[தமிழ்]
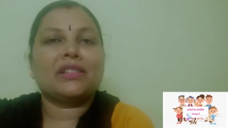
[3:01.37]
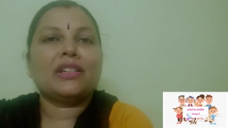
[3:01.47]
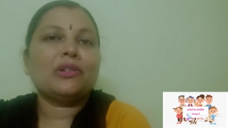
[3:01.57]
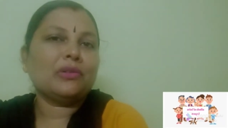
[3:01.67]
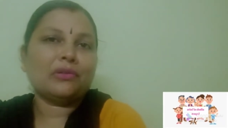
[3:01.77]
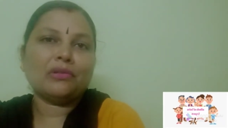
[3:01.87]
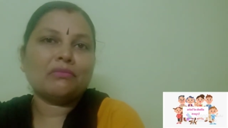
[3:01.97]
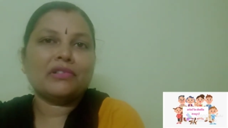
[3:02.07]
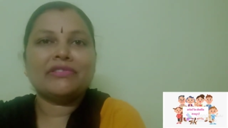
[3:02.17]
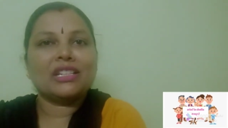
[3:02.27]
மாதிரி
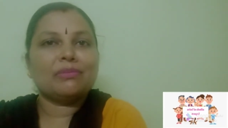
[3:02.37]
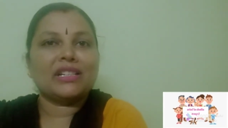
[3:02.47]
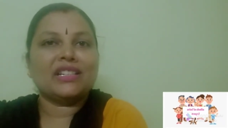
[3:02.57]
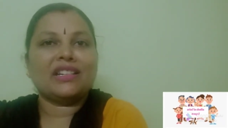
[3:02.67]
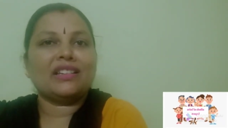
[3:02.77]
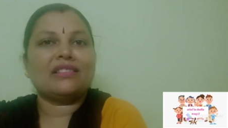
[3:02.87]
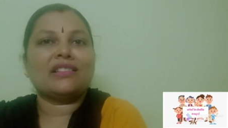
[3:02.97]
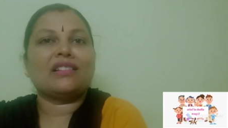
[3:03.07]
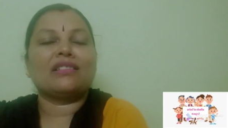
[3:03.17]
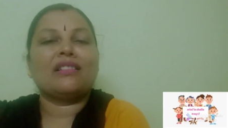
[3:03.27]
ரொம்ப ஃபீல் பண்ணிகிட்டே
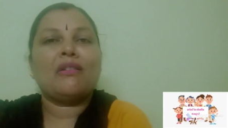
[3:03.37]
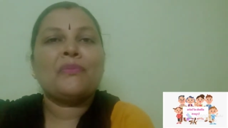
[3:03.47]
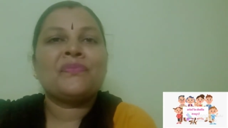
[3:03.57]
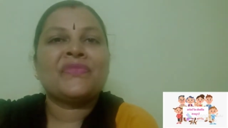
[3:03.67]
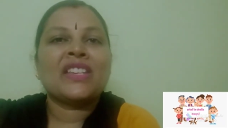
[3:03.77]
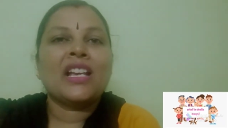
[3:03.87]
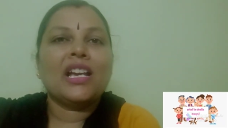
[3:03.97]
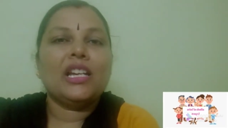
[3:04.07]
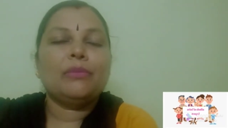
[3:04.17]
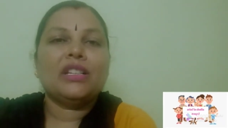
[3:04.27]
இருந்தாருங்களாம்
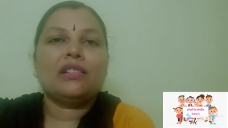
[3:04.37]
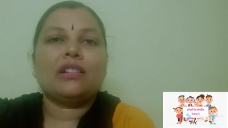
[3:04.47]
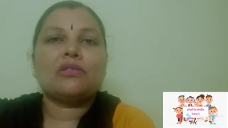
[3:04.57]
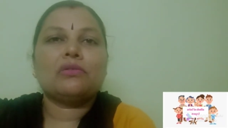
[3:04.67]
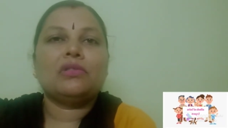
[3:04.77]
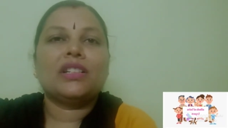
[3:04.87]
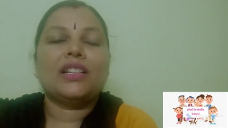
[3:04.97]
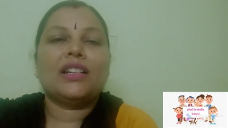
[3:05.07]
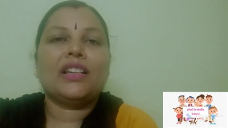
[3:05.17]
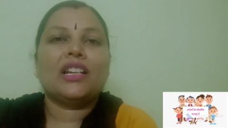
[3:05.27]
இப்படி இருக்கிற
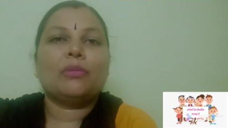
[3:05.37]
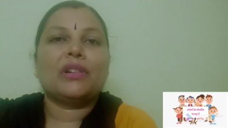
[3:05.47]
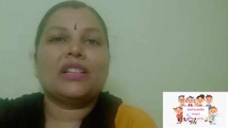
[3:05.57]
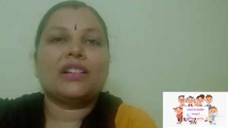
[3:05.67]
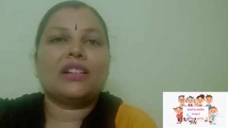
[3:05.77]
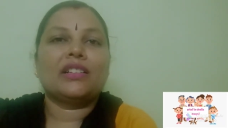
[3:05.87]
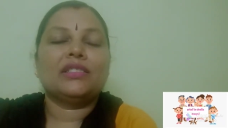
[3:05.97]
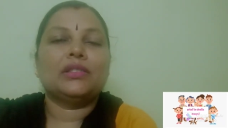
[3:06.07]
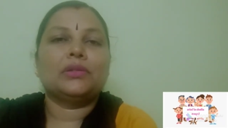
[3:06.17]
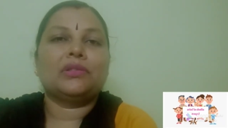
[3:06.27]
சூழ்நிலையில் என்ன
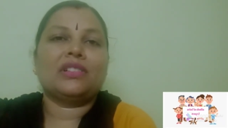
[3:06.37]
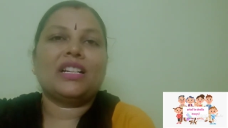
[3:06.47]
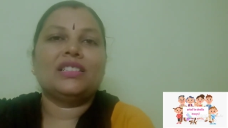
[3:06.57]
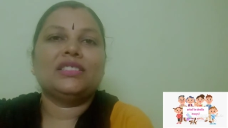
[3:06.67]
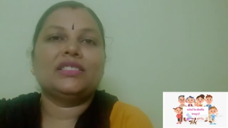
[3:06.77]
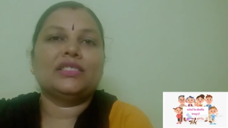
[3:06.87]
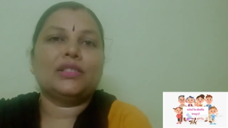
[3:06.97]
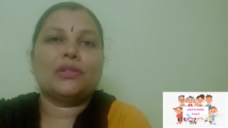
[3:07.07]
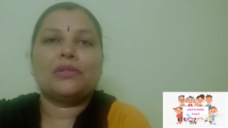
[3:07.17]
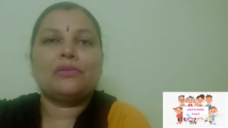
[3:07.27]
பண்ணியிருக்காரு ஒரு நாள்
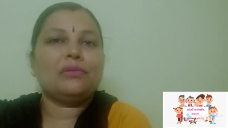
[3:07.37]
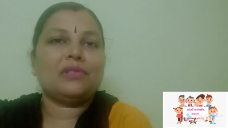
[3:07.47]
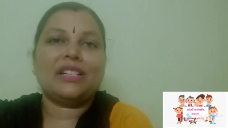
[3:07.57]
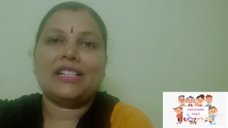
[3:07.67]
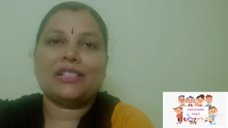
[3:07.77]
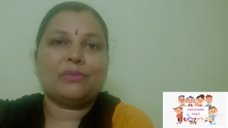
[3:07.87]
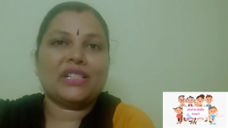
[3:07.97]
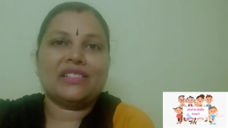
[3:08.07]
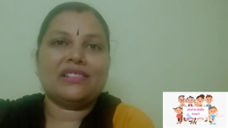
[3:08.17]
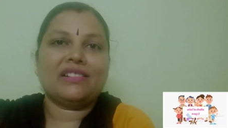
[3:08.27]
சூசைட் அட்டன்
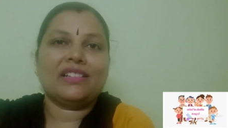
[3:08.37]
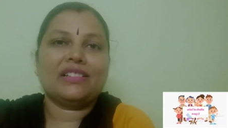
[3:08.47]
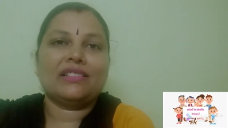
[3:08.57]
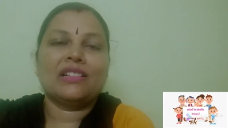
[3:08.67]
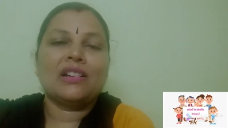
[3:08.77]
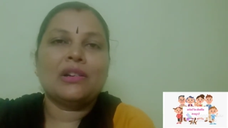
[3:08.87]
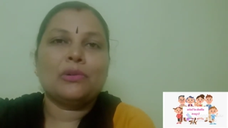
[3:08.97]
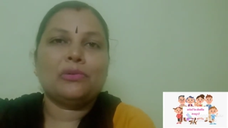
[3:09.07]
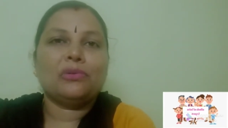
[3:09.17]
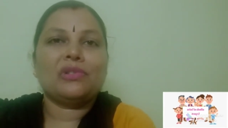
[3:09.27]
பண்ணிகிட்ருக்காரு
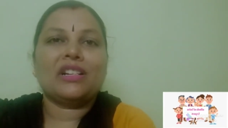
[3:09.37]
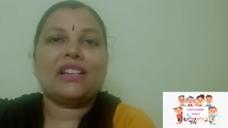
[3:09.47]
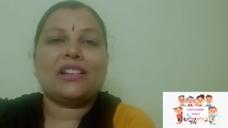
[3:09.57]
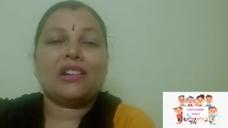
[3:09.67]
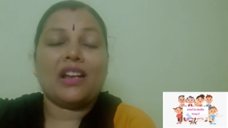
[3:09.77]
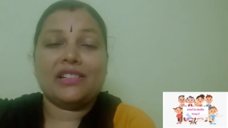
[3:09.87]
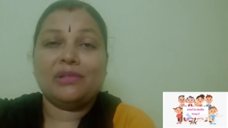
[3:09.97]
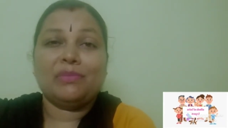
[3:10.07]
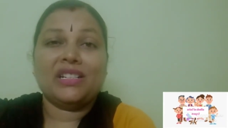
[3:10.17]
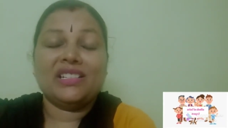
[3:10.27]
சூசைட் அட்டன்
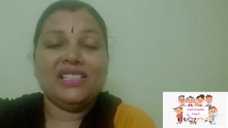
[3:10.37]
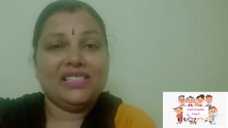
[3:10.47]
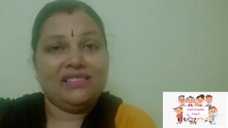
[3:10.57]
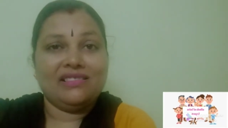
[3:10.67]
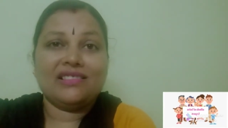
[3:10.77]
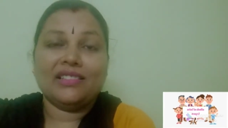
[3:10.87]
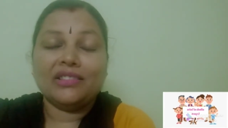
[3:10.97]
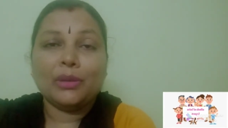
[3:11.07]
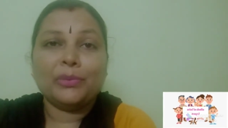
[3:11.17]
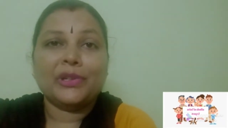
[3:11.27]
அட்டன் பண்ணி
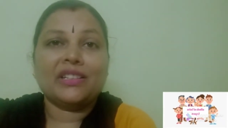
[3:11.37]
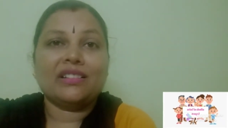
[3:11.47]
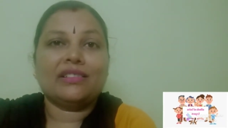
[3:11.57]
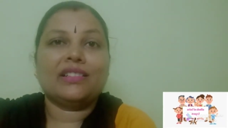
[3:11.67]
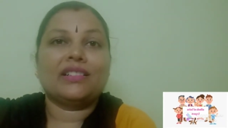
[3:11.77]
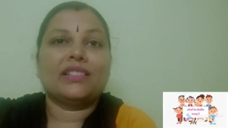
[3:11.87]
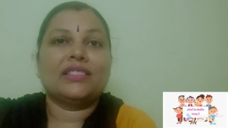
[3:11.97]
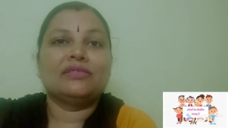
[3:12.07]
செத்தே போயிட்டாருங்களாங்க